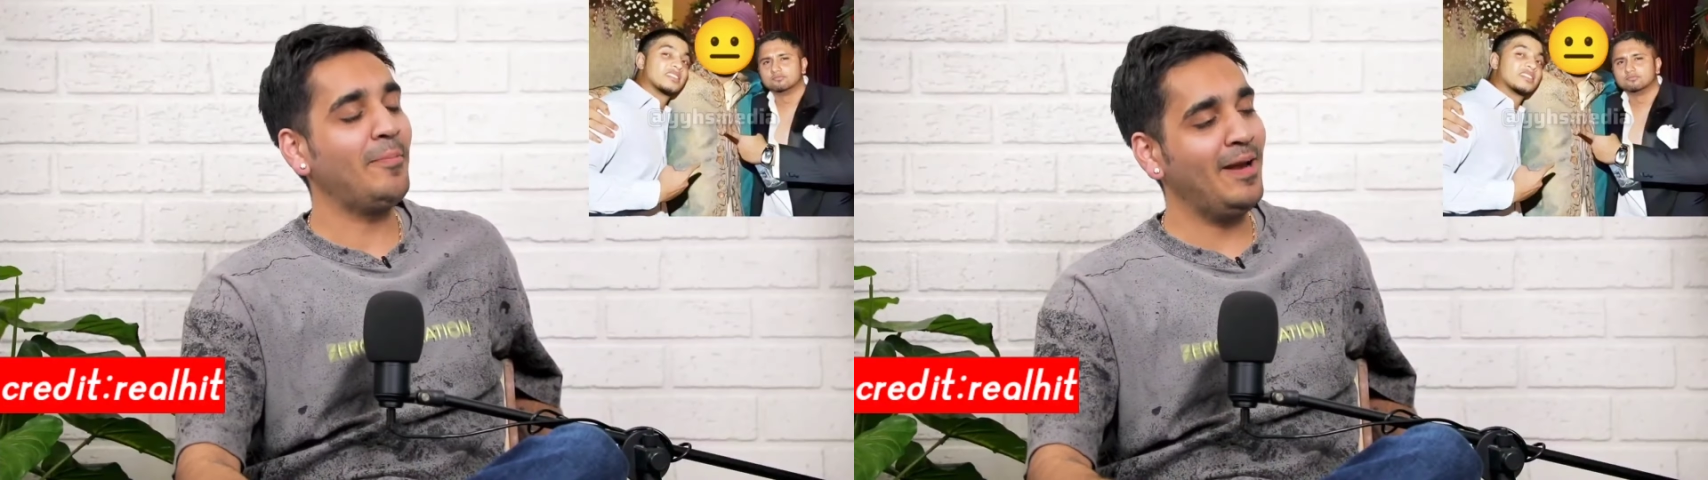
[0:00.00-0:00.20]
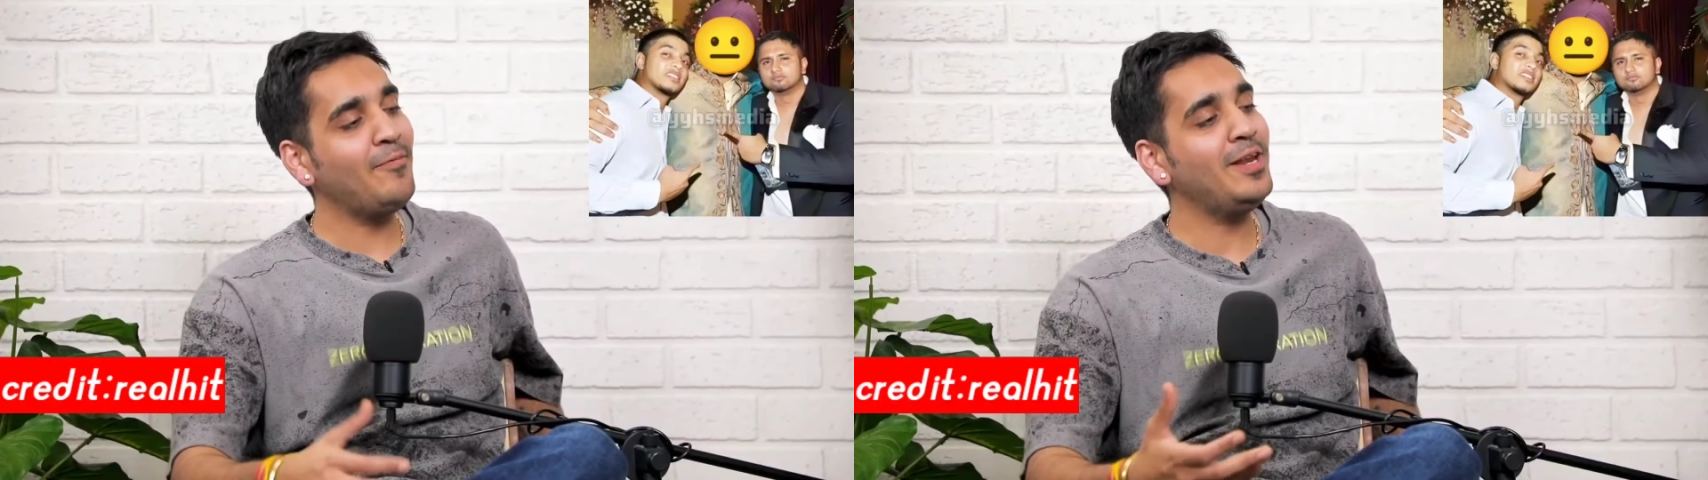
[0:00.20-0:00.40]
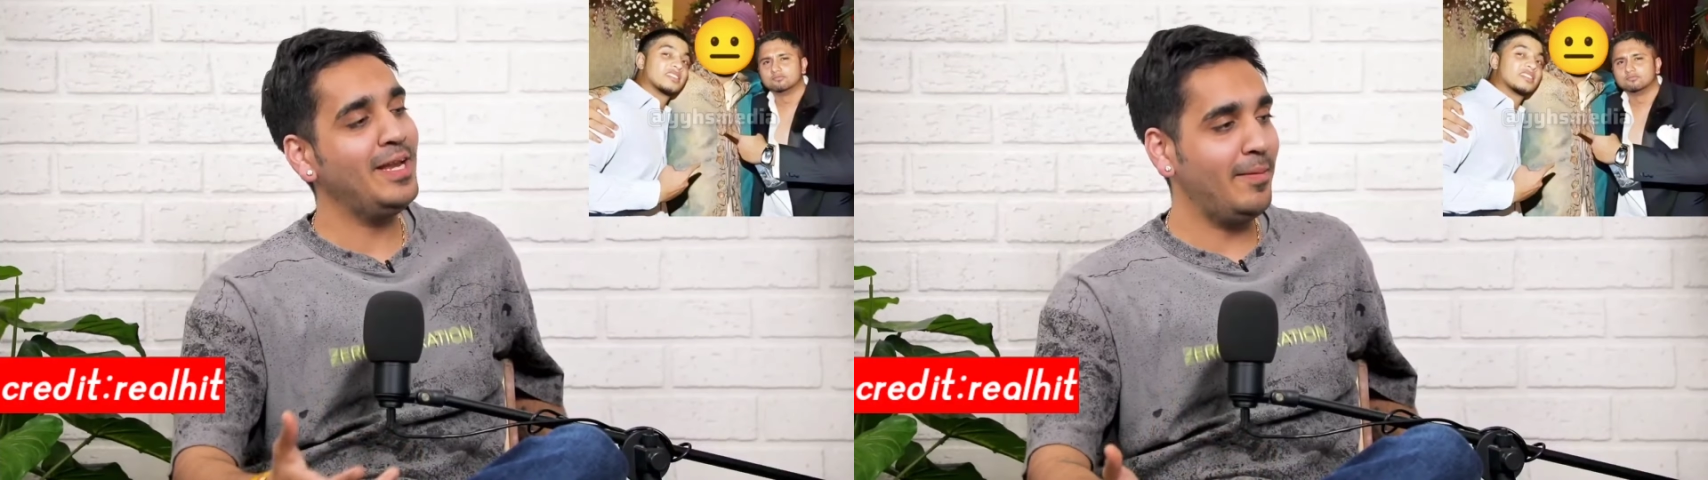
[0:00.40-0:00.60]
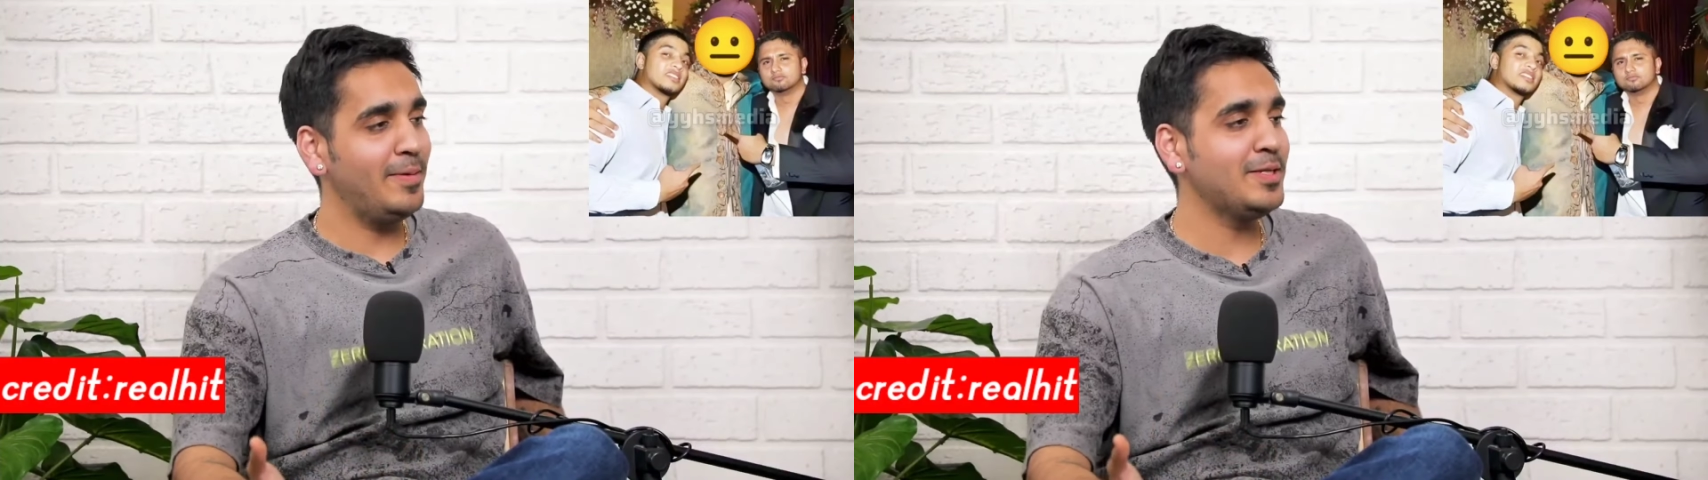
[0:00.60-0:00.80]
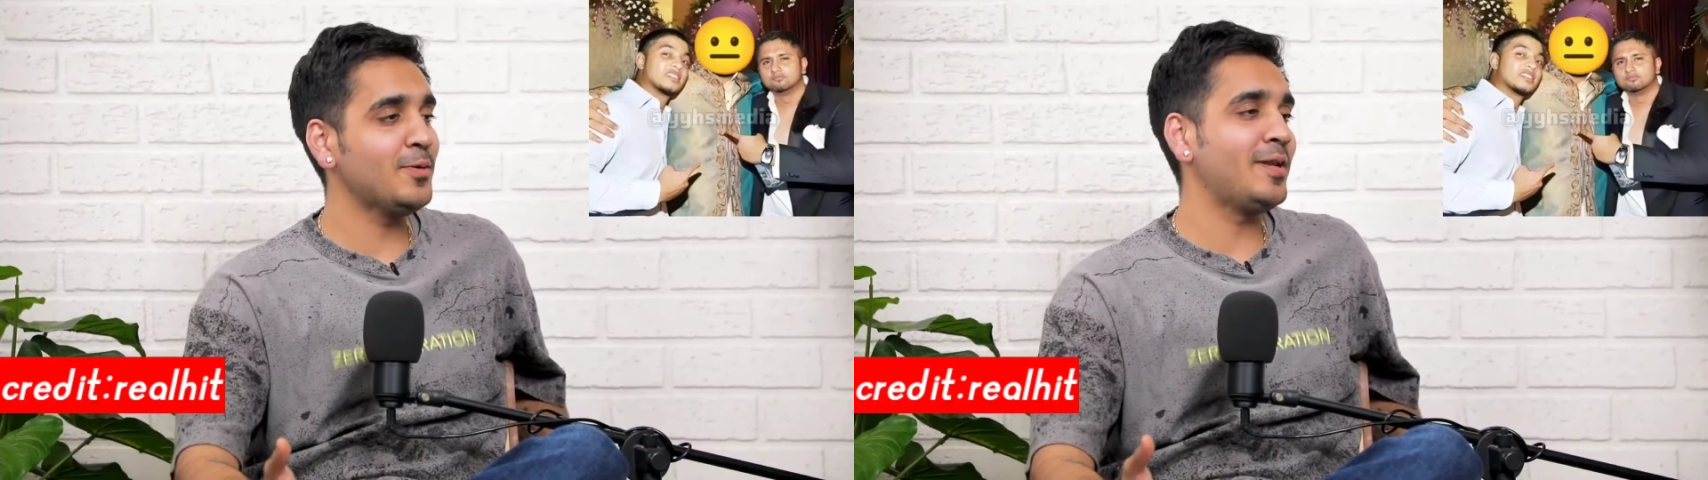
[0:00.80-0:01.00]
भाई अपना फिर
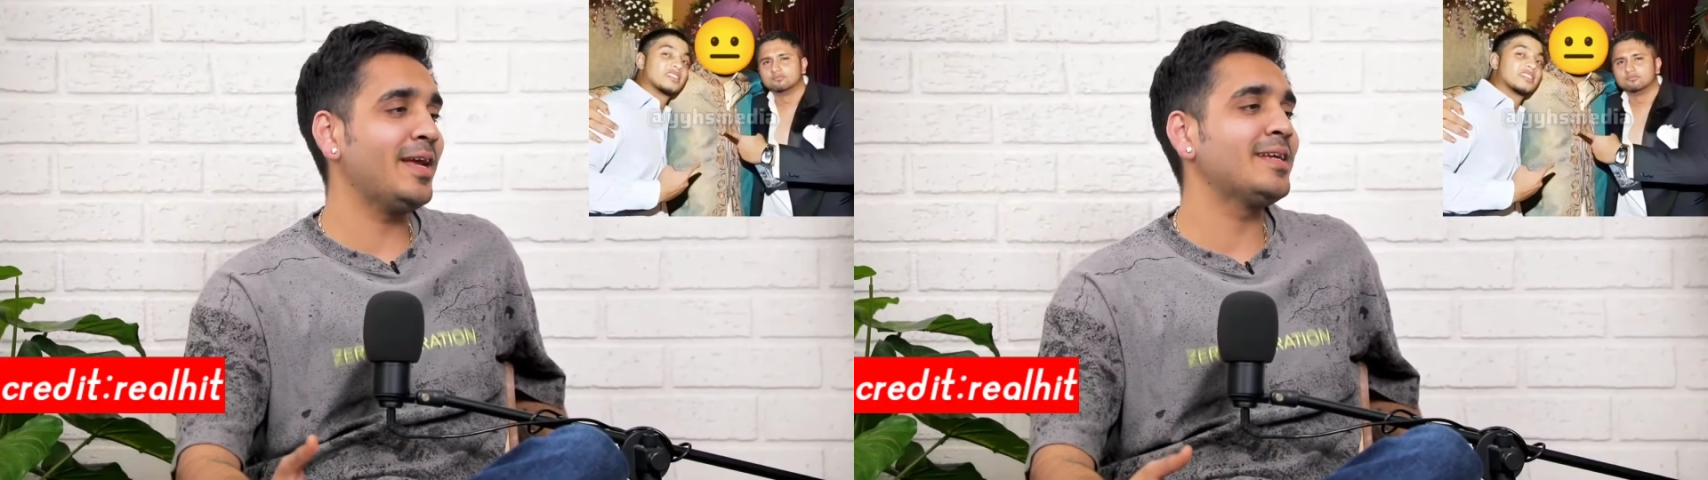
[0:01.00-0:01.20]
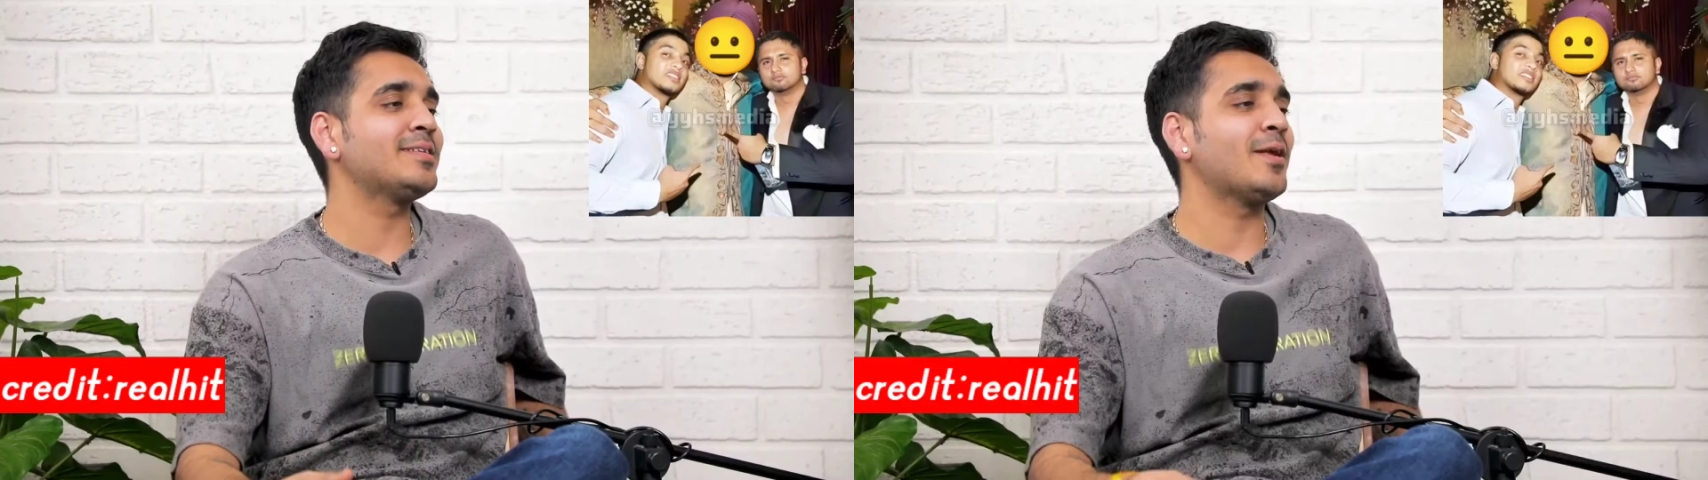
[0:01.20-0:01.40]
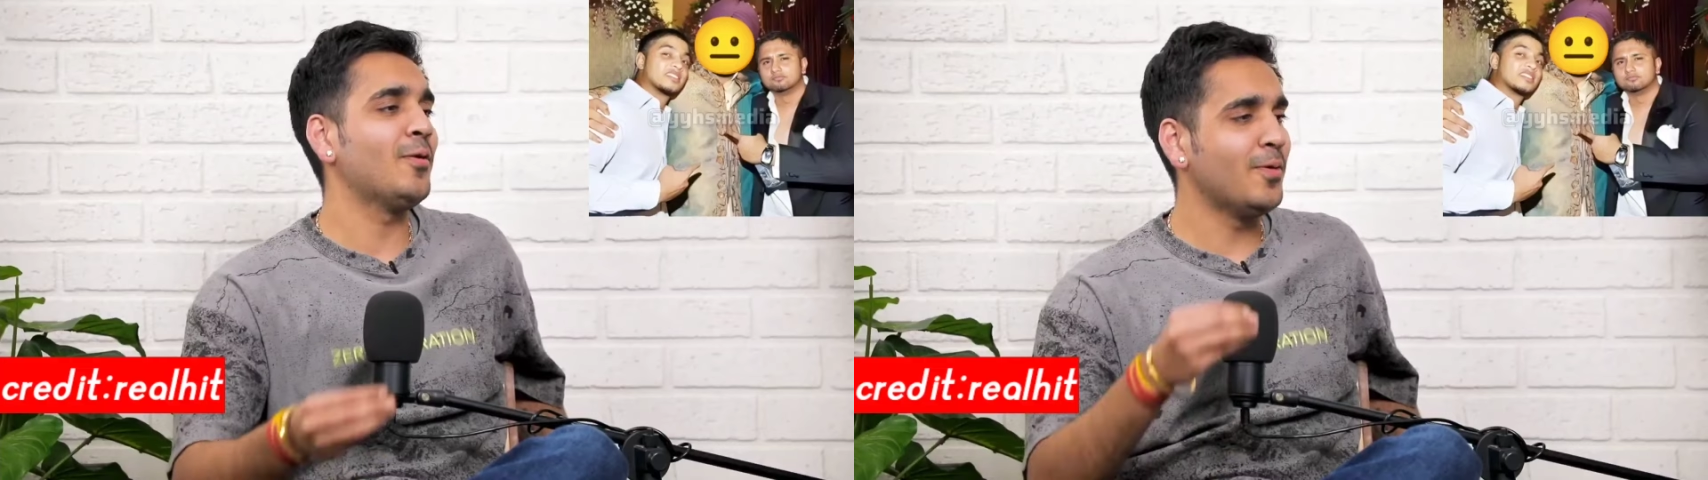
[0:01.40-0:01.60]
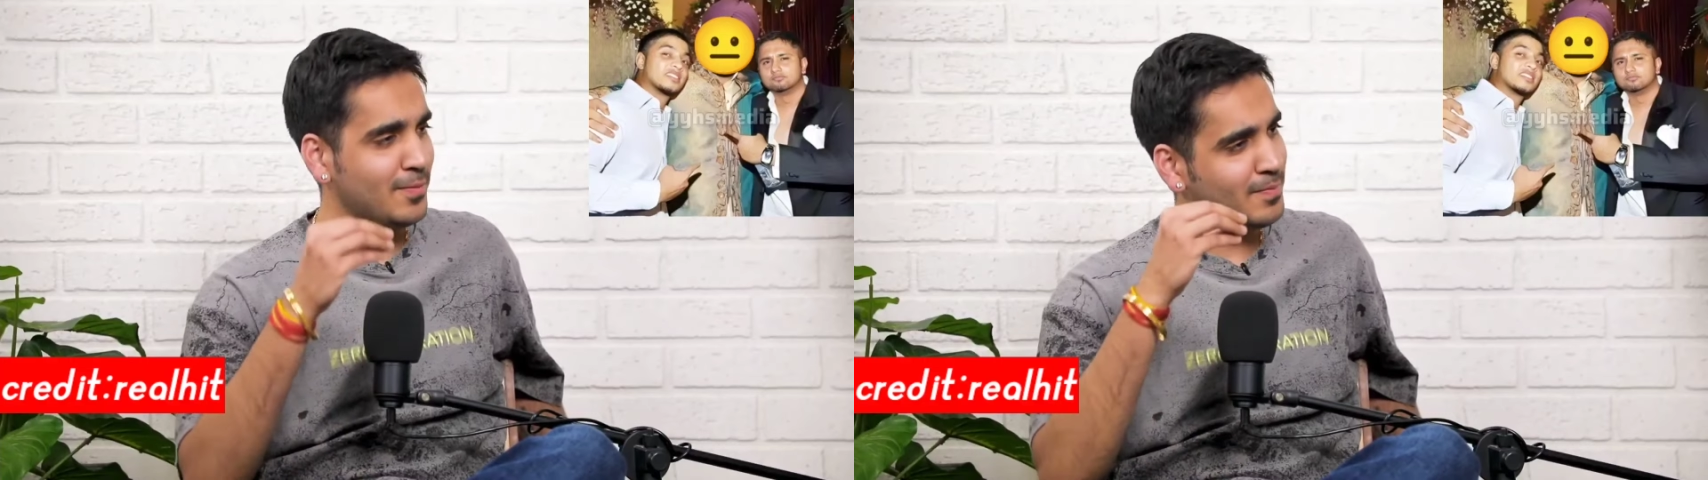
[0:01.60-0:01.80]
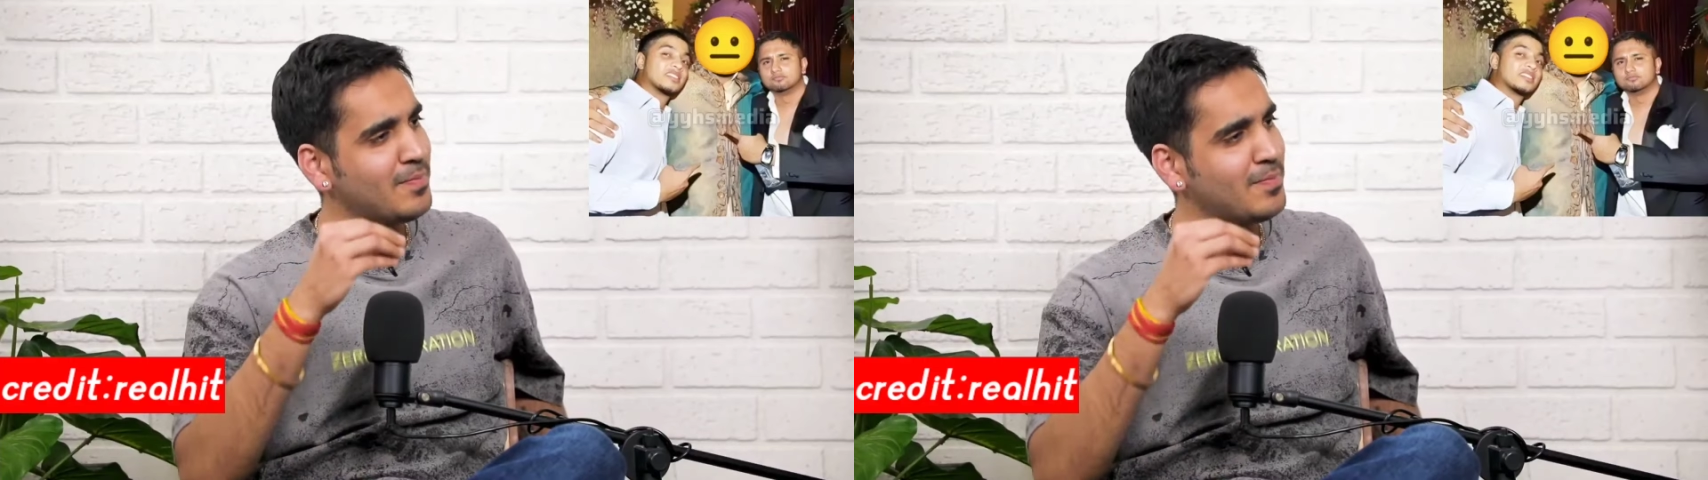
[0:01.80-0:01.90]
ये भी जोन है कि चलो